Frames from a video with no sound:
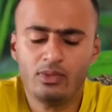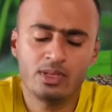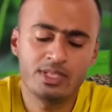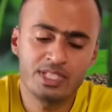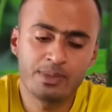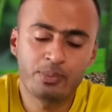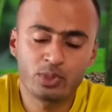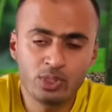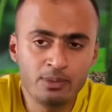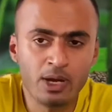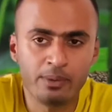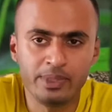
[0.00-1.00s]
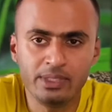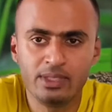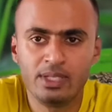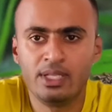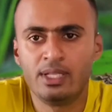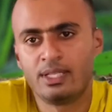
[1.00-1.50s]
যে প্রথম হবে
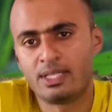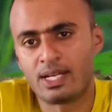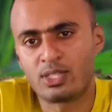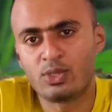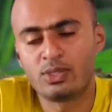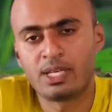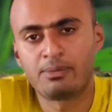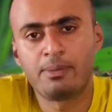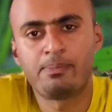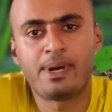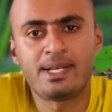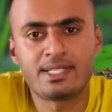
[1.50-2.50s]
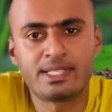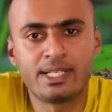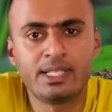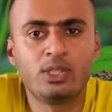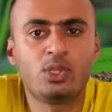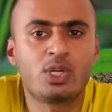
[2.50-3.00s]
তার জন্য থাকবে পাঁচ থেকে
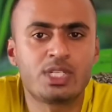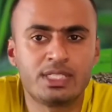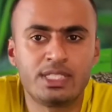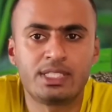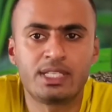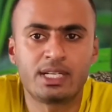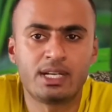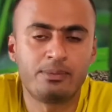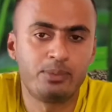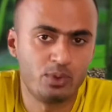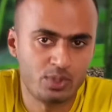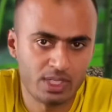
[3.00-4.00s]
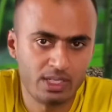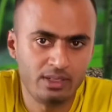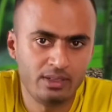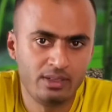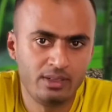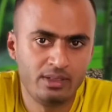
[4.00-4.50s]
দশ হাজার টাকার পুরস্কার
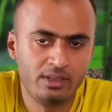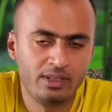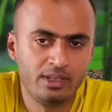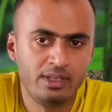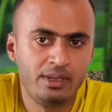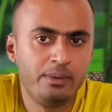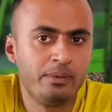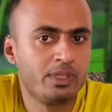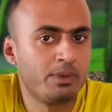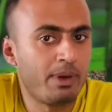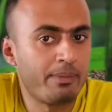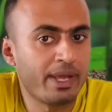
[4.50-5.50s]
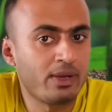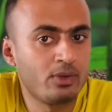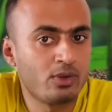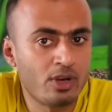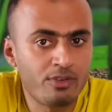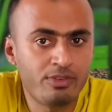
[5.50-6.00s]
তবে আমরা এখনও
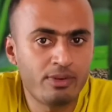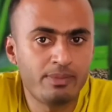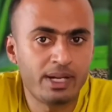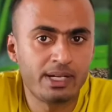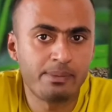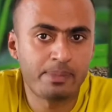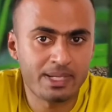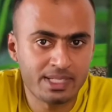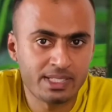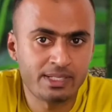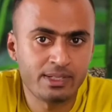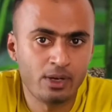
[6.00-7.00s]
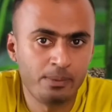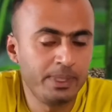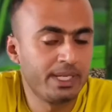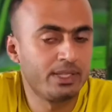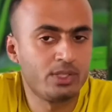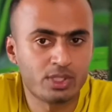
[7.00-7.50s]
কনফার্ম না এটা পাঁচ হাজারই হবে
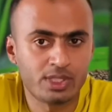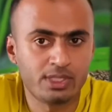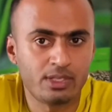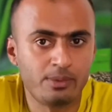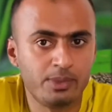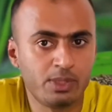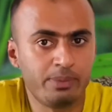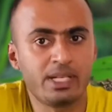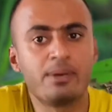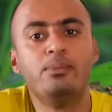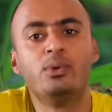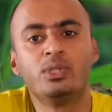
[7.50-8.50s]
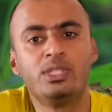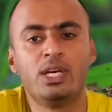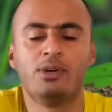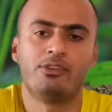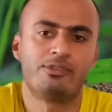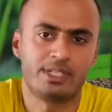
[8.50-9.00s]
না দশ হাজার হবে তবে এটার মধ্যে
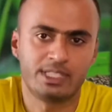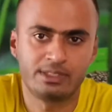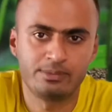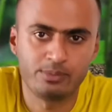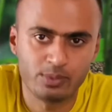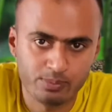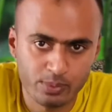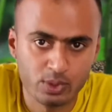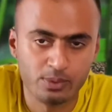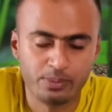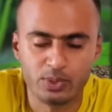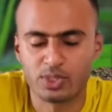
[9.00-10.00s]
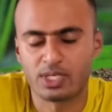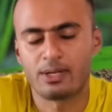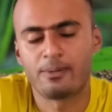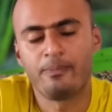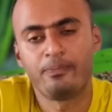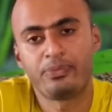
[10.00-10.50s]
হবে ফার্স্ট প্রথম পুরস্কার
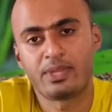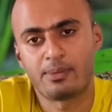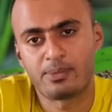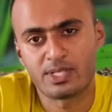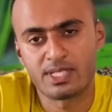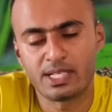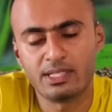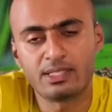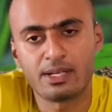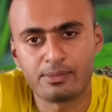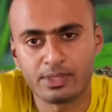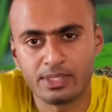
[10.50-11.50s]
তারপর সেকেন্ড তারপর